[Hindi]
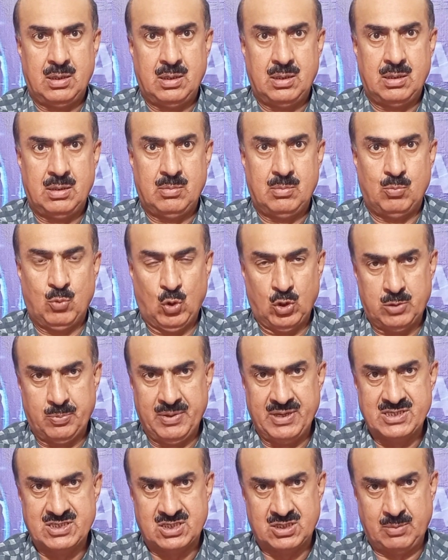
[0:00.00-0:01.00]
मुल्क में
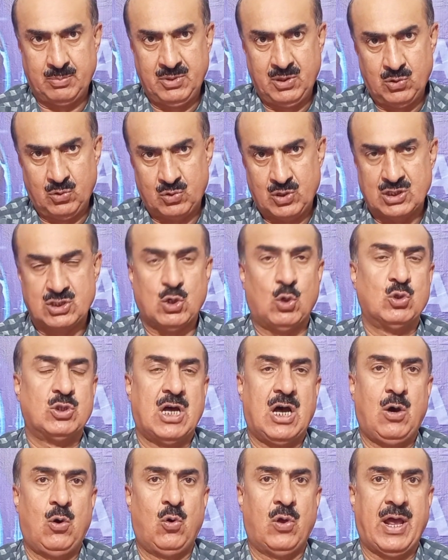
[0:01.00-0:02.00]
ज़मीरों का सौदा
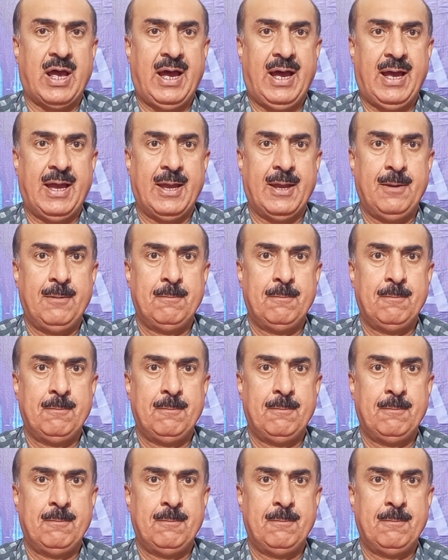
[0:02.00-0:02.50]
हो रहा है